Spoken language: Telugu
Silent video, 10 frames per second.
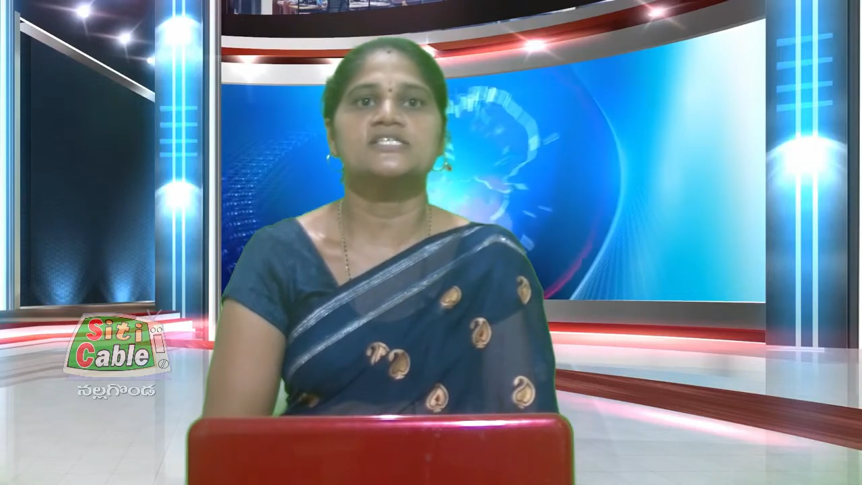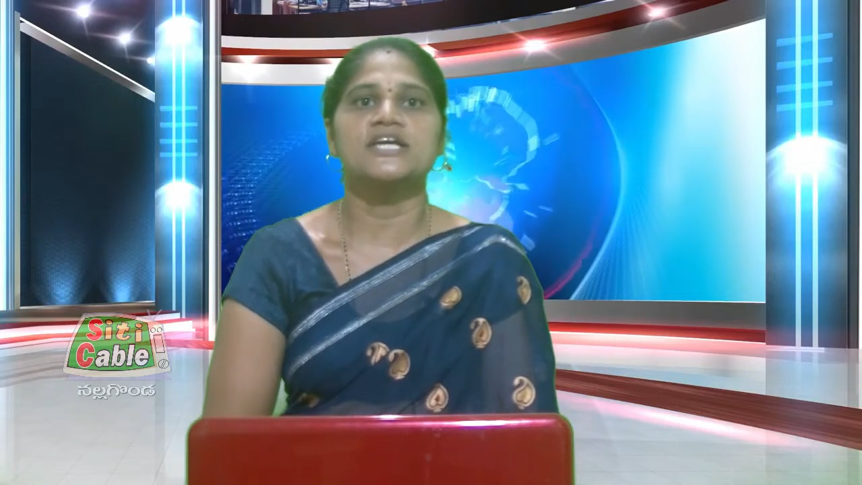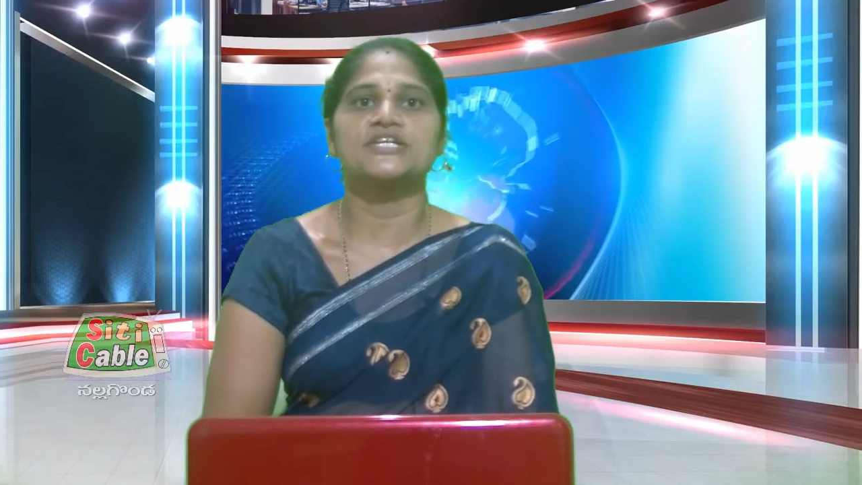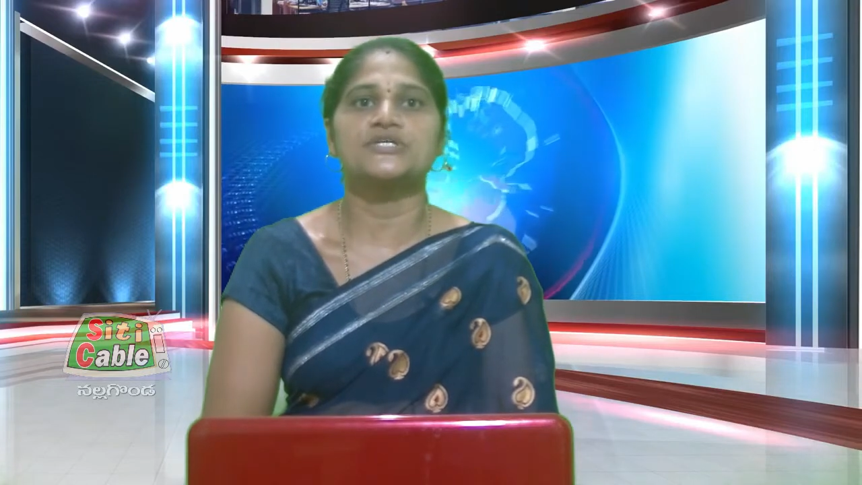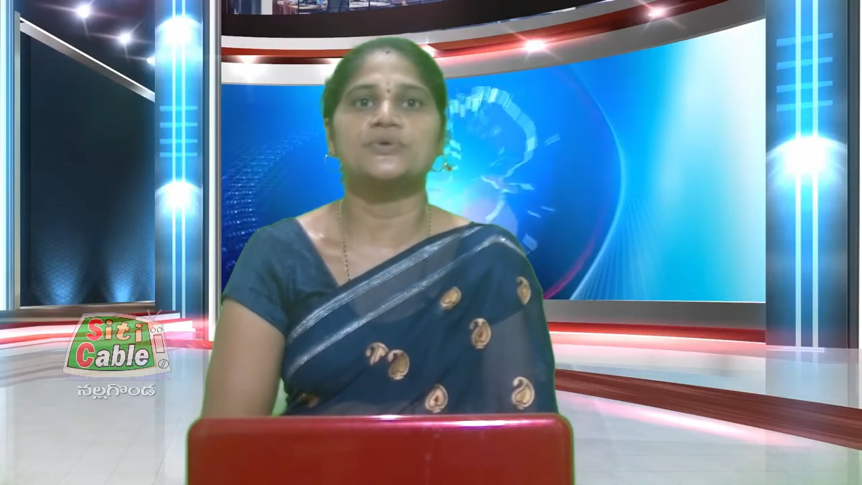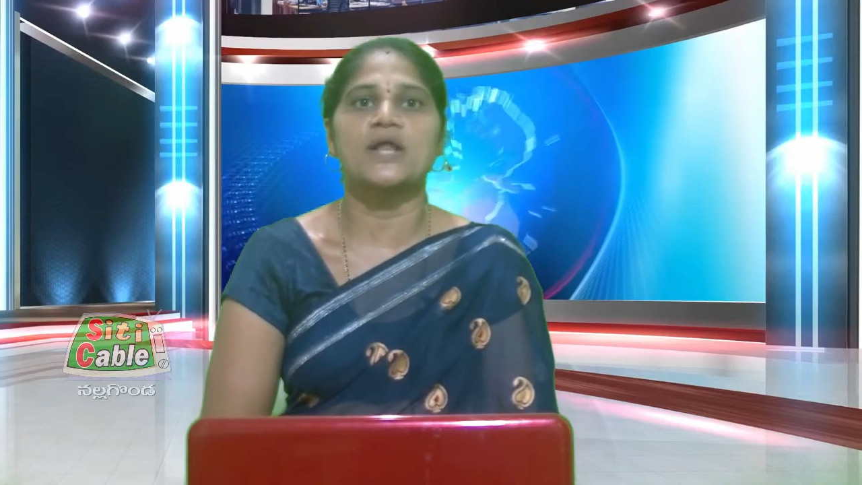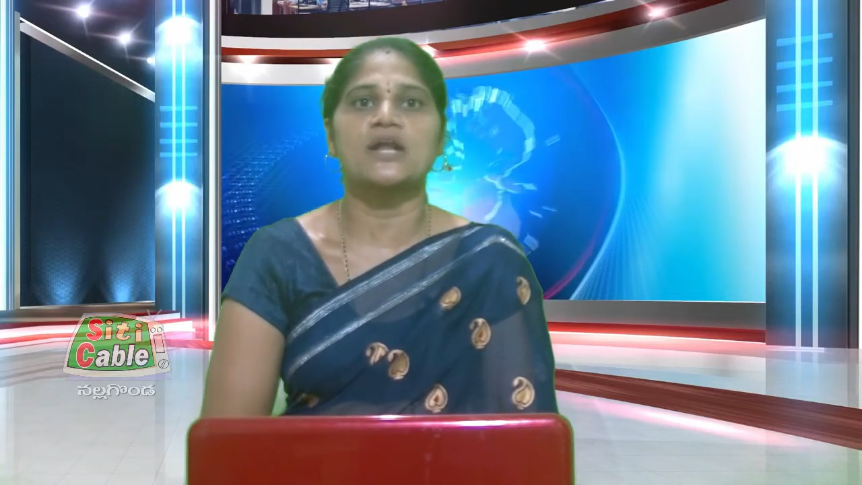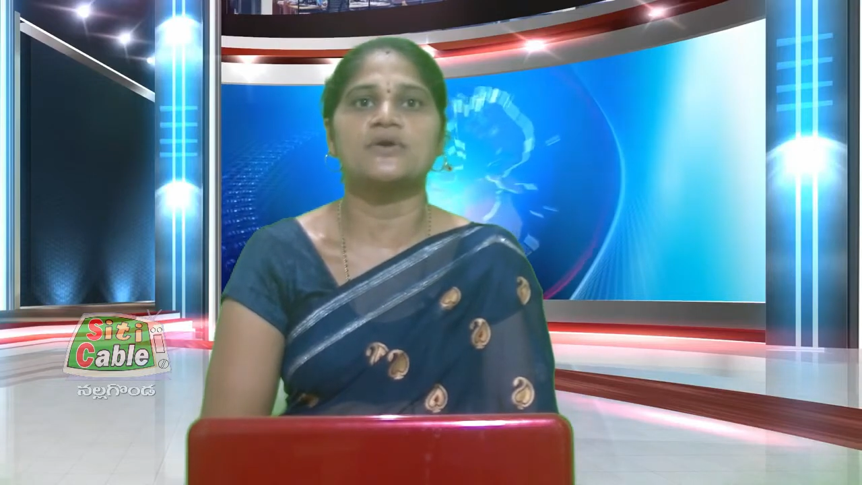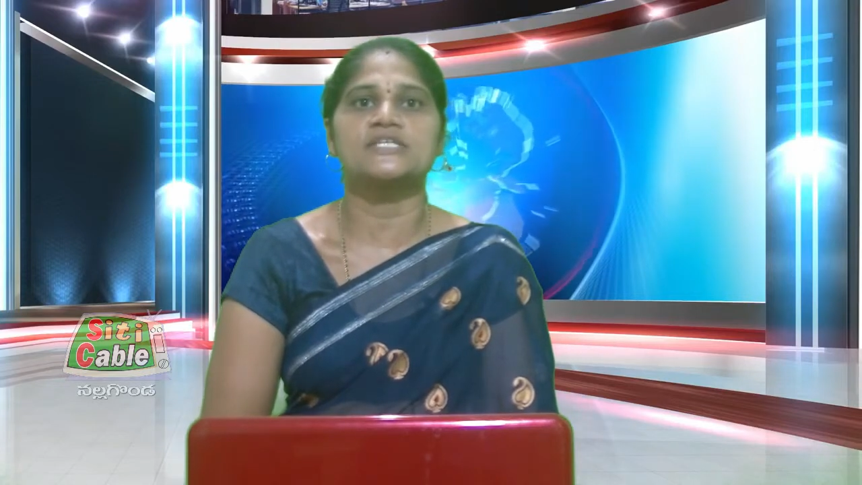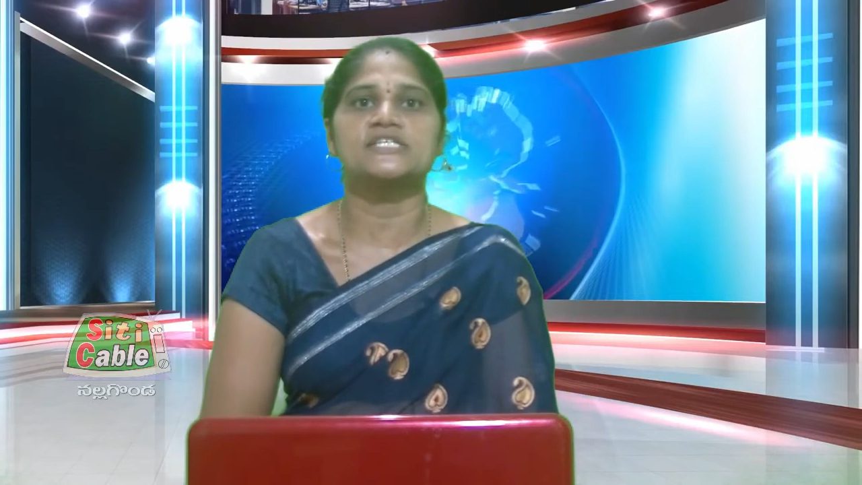సిఐటియు
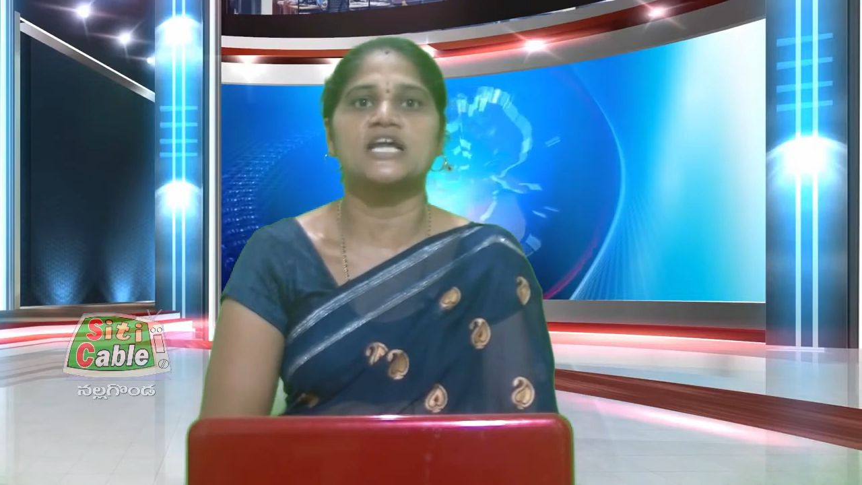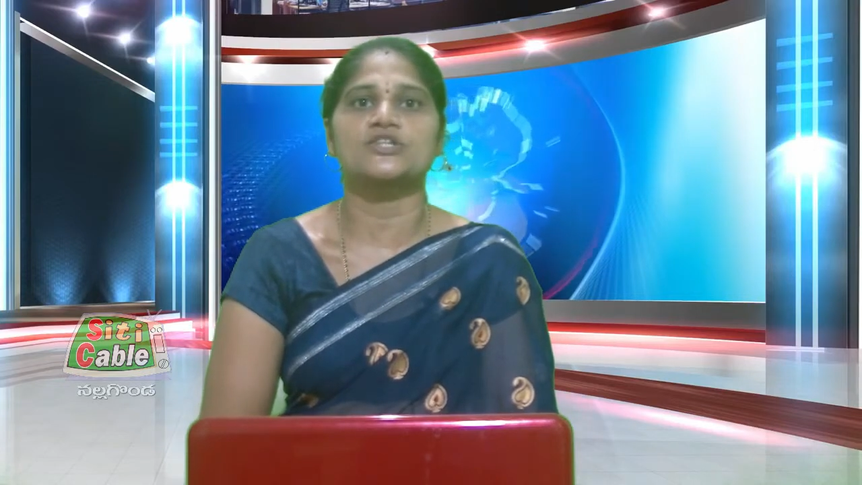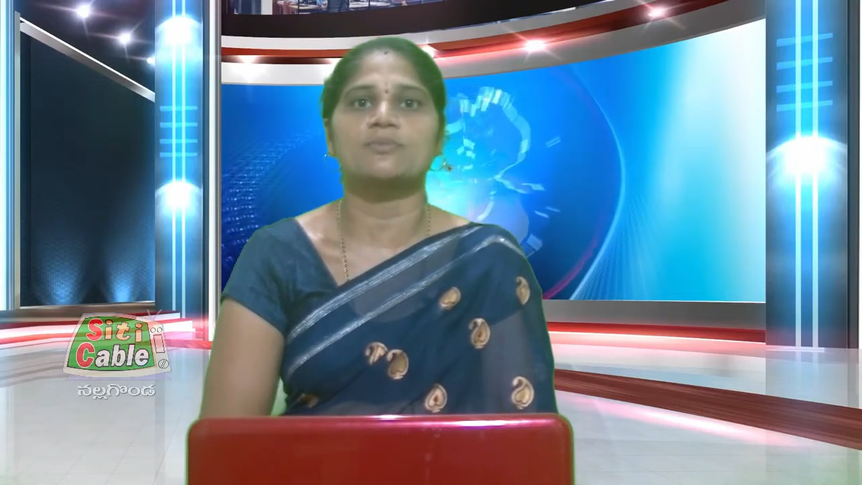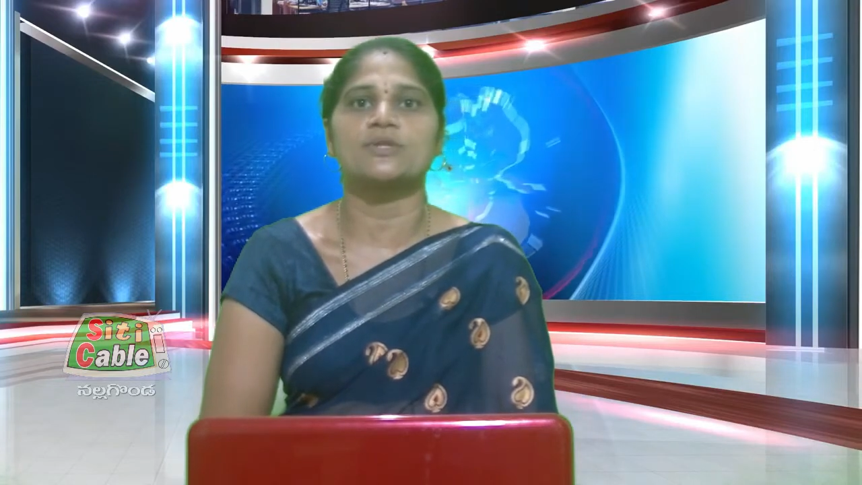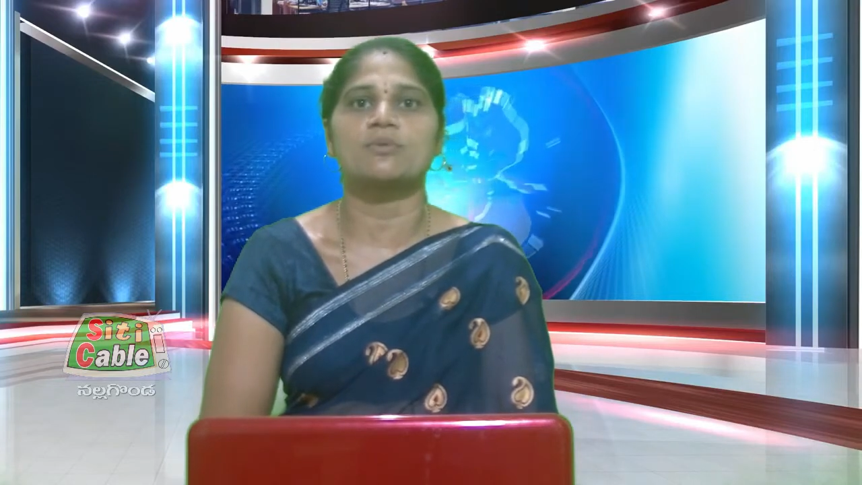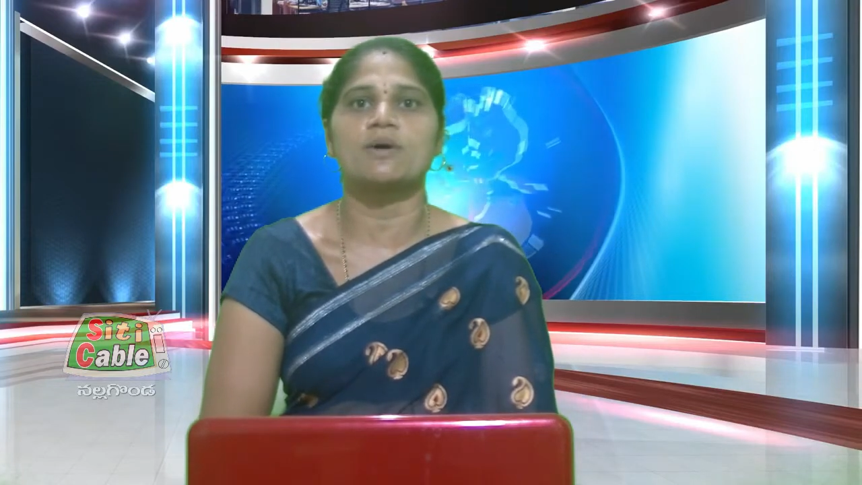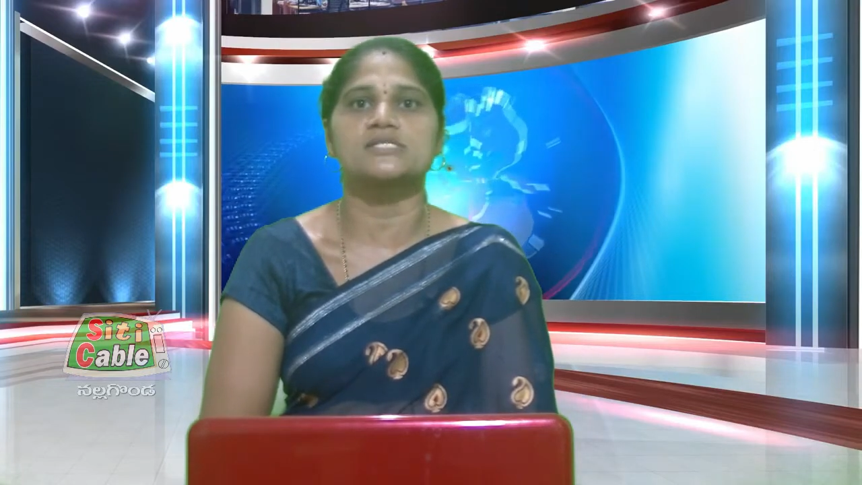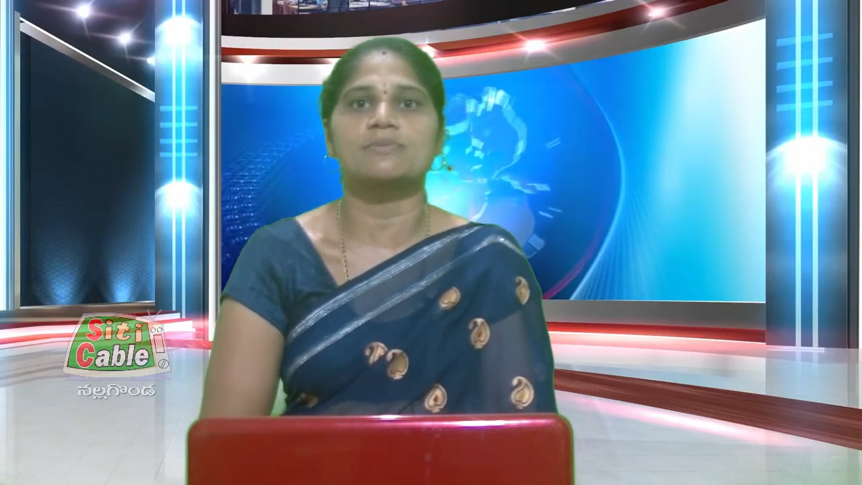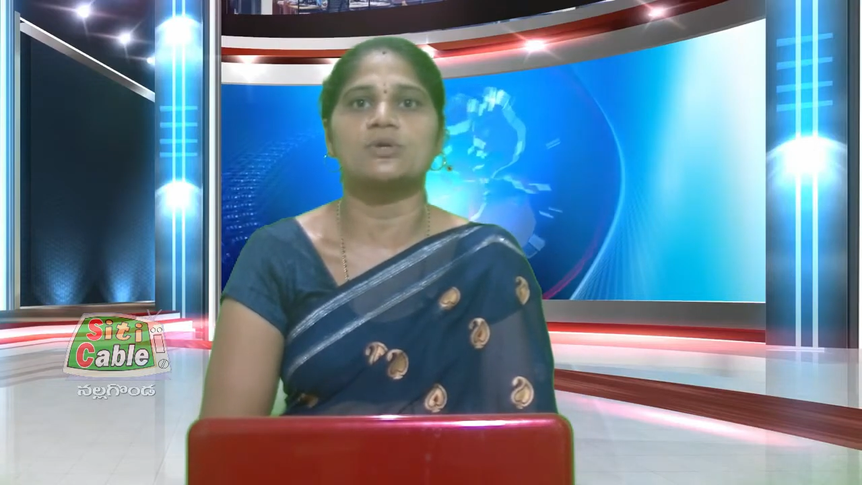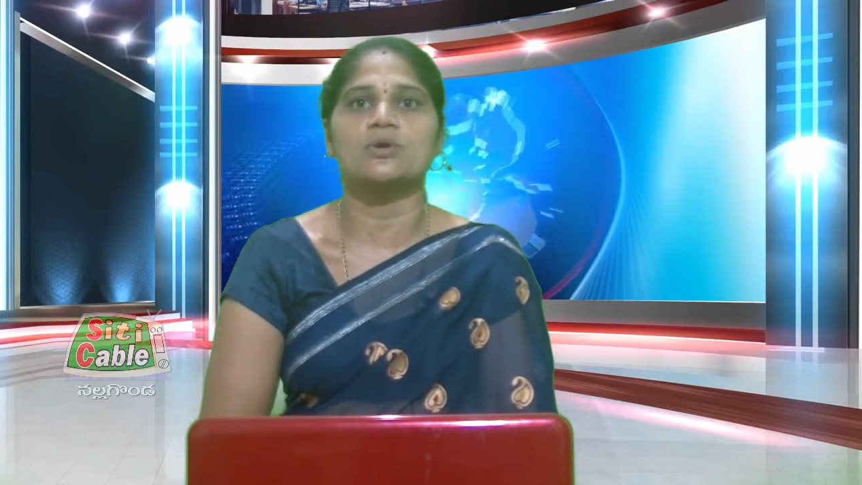నల్గొండ జిల్లా తొమ్మిదవ
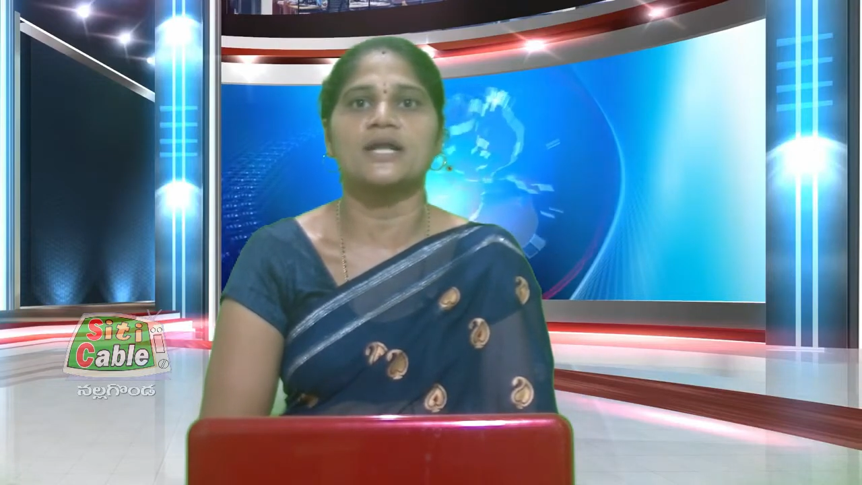మాసవలు